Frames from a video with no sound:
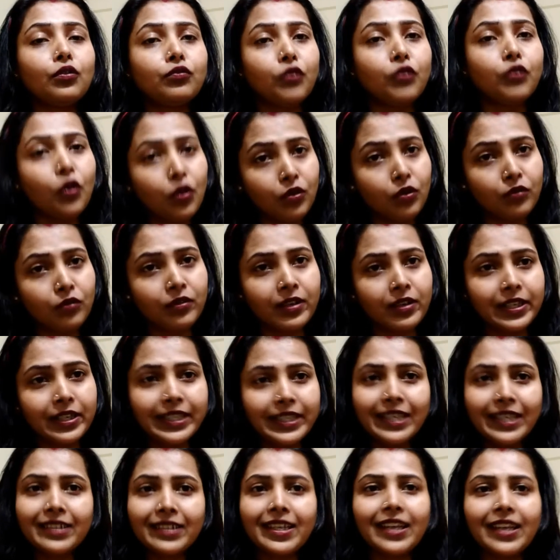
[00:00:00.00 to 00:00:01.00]
वो
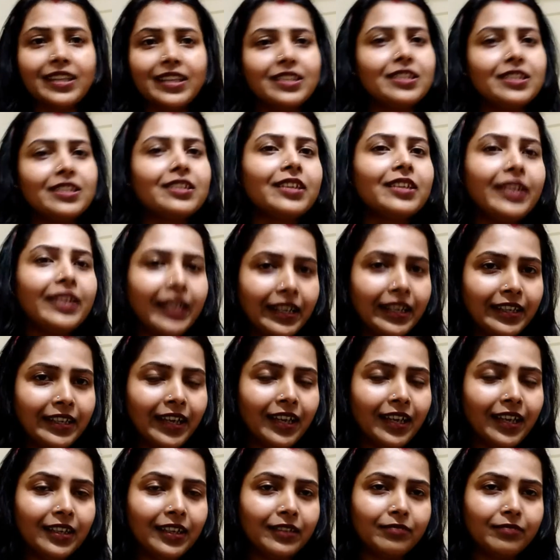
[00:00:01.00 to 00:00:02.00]
ये सारी चीज़ें नहीं
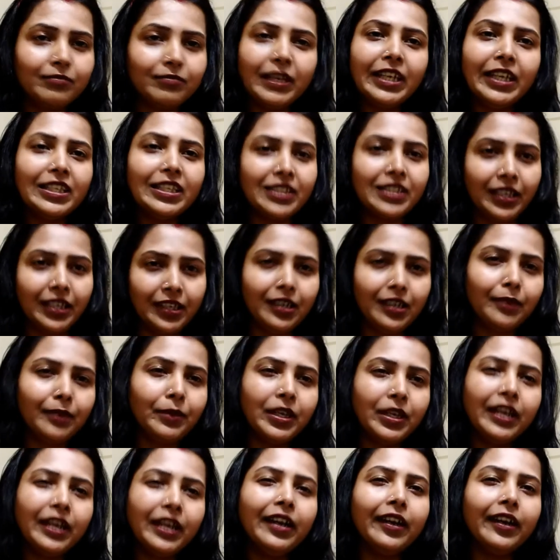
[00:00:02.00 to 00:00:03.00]
डाल नहीं चाहिए
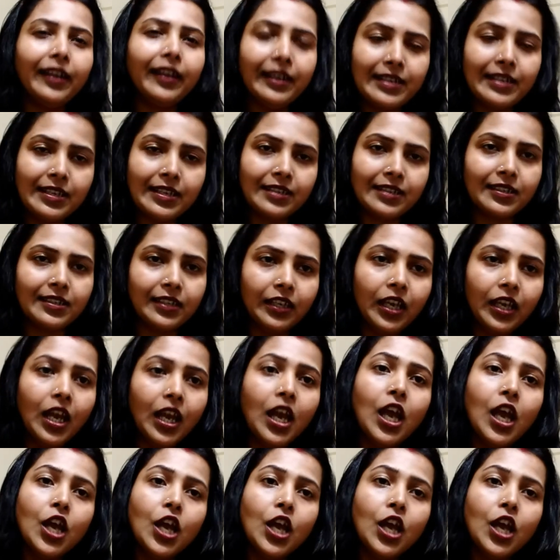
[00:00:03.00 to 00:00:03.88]
हमें नीड नहीं है इसकी